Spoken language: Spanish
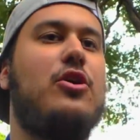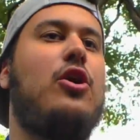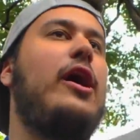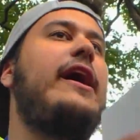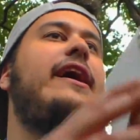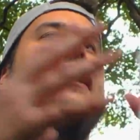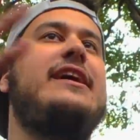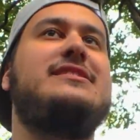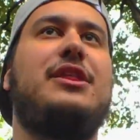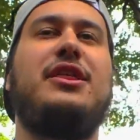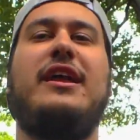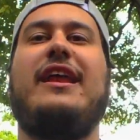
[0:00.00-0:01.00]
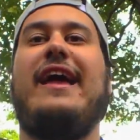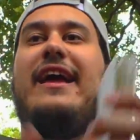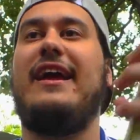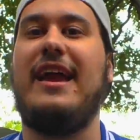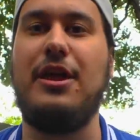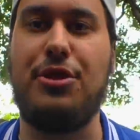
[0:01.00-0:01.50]
qué queréis hacer,
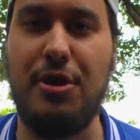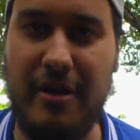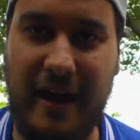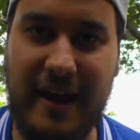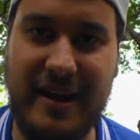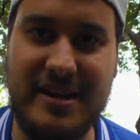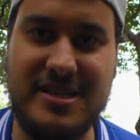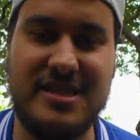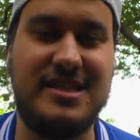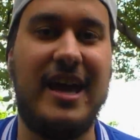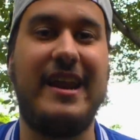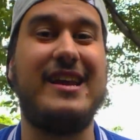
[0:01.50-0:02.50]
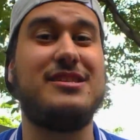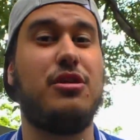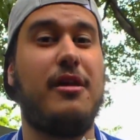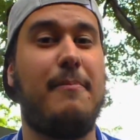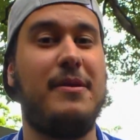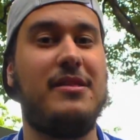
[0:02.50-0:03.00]
en qué zona queréis estar.
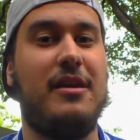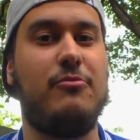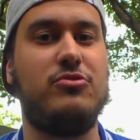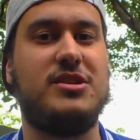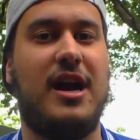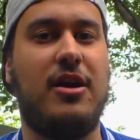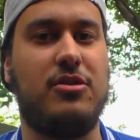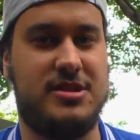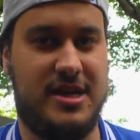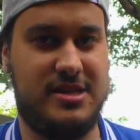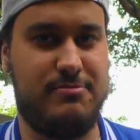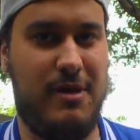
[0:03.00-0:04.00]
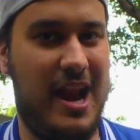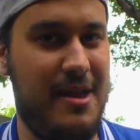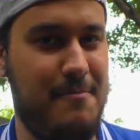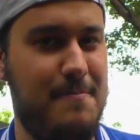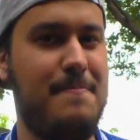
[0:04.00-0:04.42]
Esto depende de muchas cosas, ¿vale?